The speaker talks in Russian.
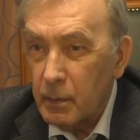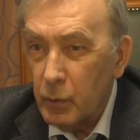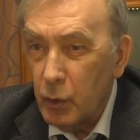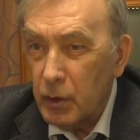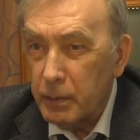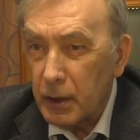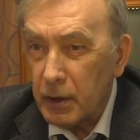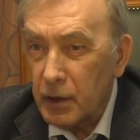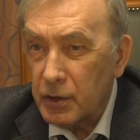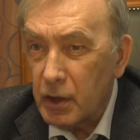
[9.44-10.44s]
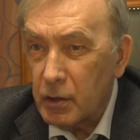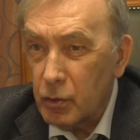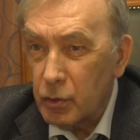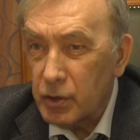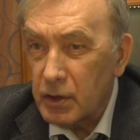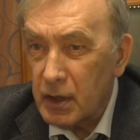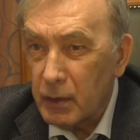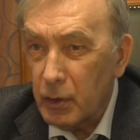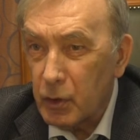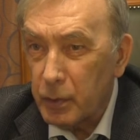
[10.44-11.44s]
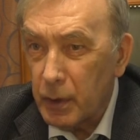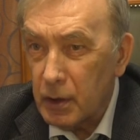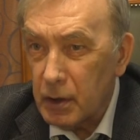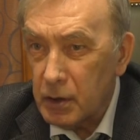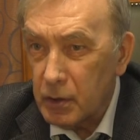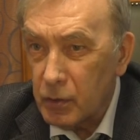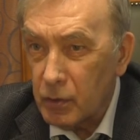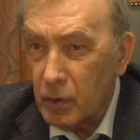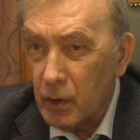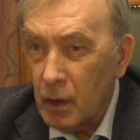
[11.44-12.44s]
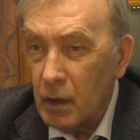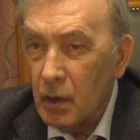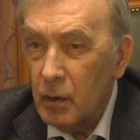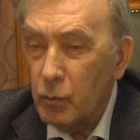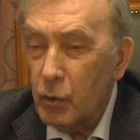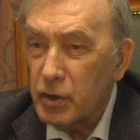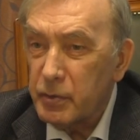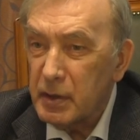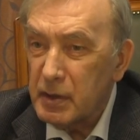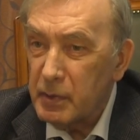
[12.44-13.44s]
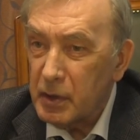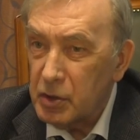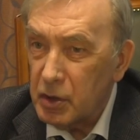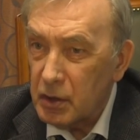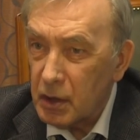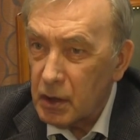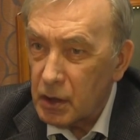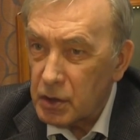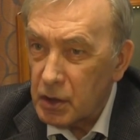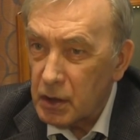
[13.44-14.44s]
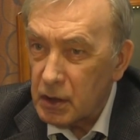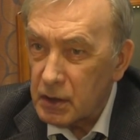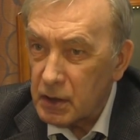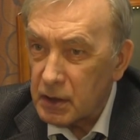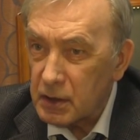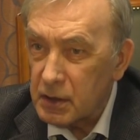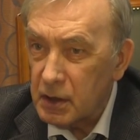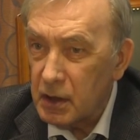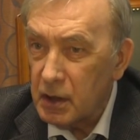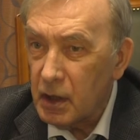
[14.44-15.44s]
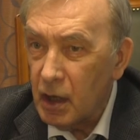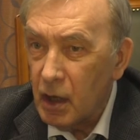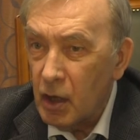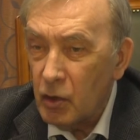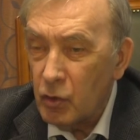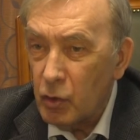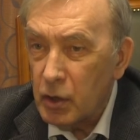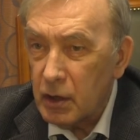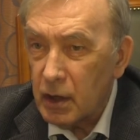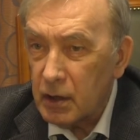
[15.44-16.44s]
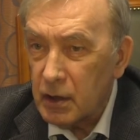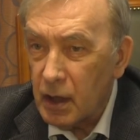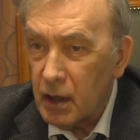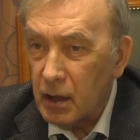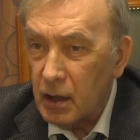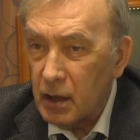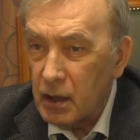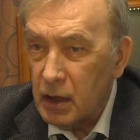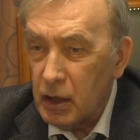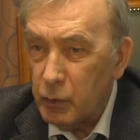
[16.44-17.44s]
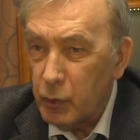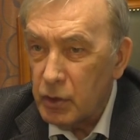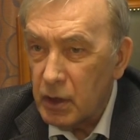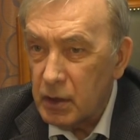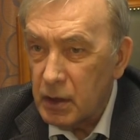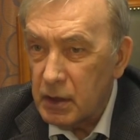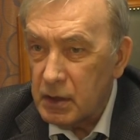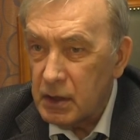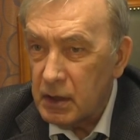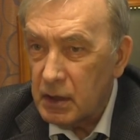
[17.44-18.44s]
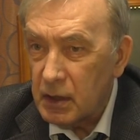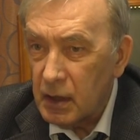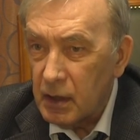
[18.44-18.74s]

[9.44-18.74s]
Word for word: будет продолжать ту же самую политику. Может быть, смягчит отношения с Россией, но никогда не будет идти